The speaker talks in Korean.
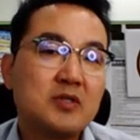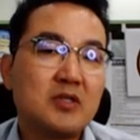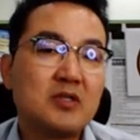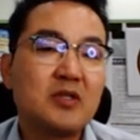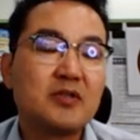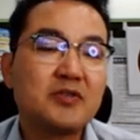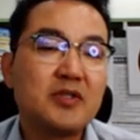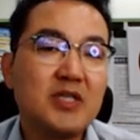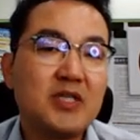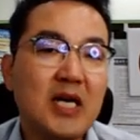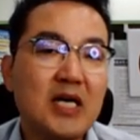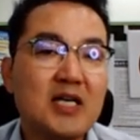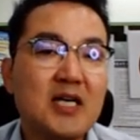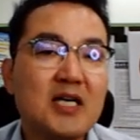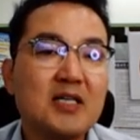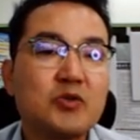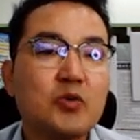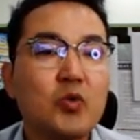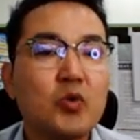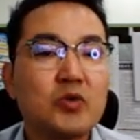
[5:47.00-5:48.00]
그런 것들이
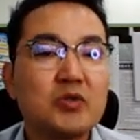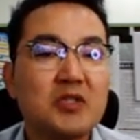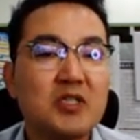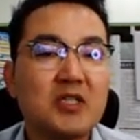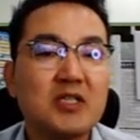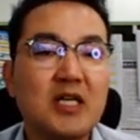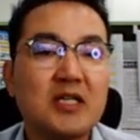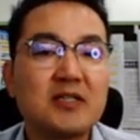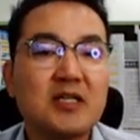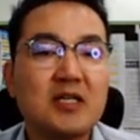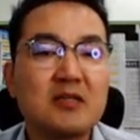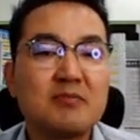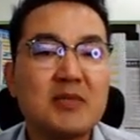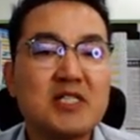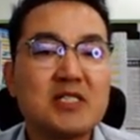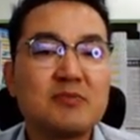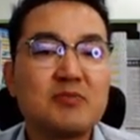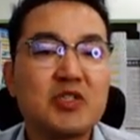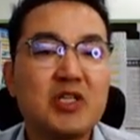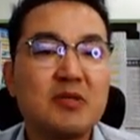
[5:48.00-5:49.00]
하나 또 늘어난다는
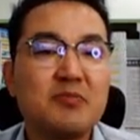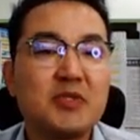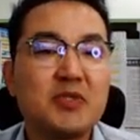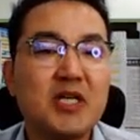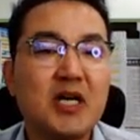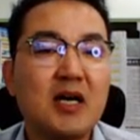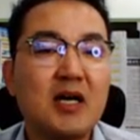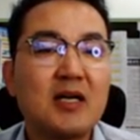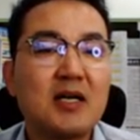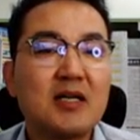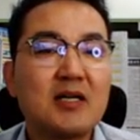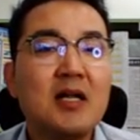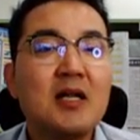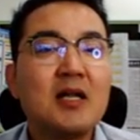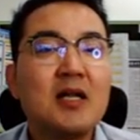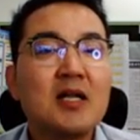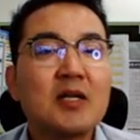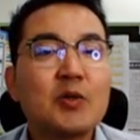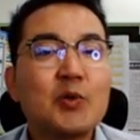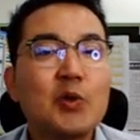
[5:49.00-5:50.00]
말씀 드립니다.
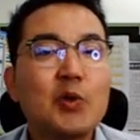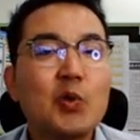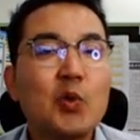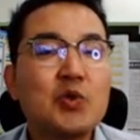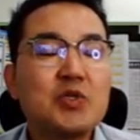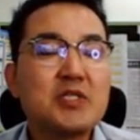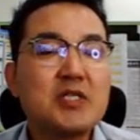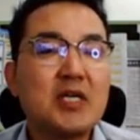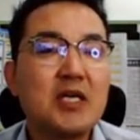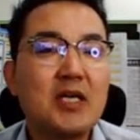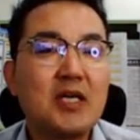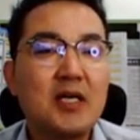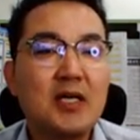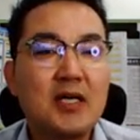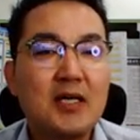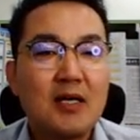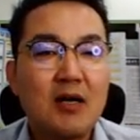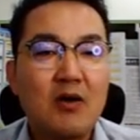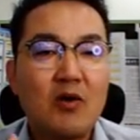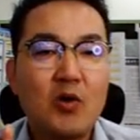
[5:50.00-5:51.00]
그리고
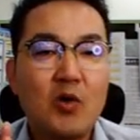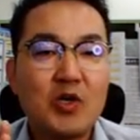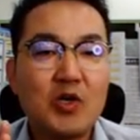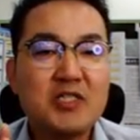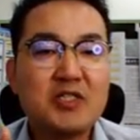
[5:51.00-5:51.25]
이제 어